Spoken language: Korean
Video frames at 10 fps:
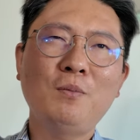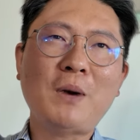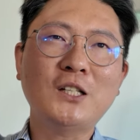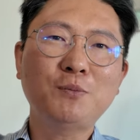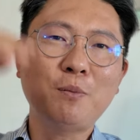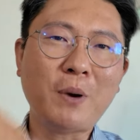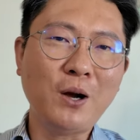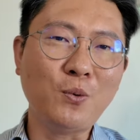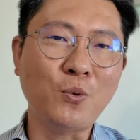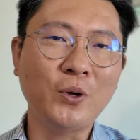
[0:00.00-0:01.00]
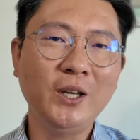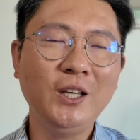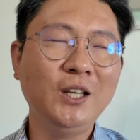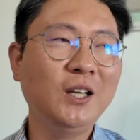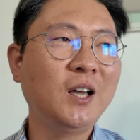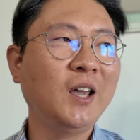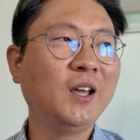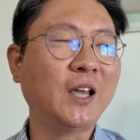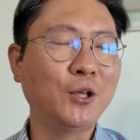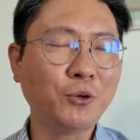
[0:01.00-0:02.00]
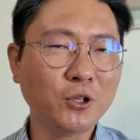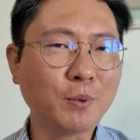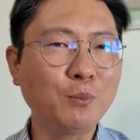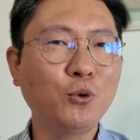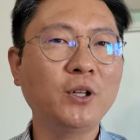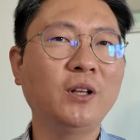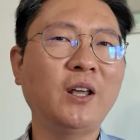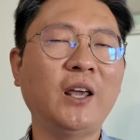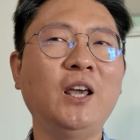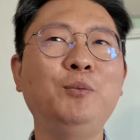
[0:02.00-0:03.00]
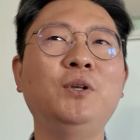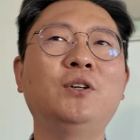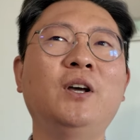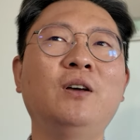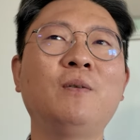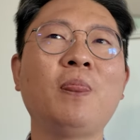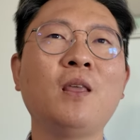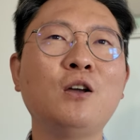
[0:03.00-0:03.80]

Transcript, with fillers: 빠지면 팔고, 이게 계속해서 반복이 되는 게 개미들의